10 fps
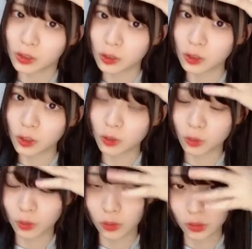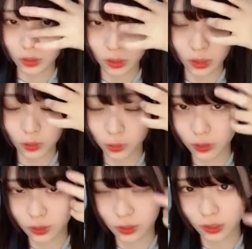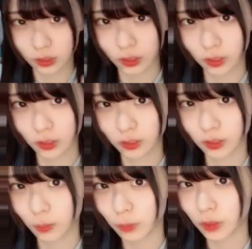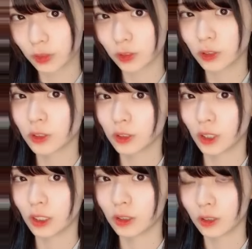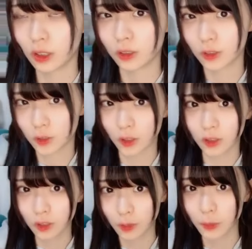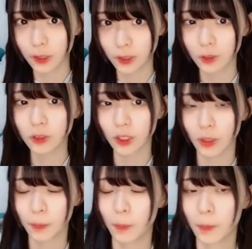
スリコスリーコインズで買って300円ぐらいのやつがあってめっちゃ良くて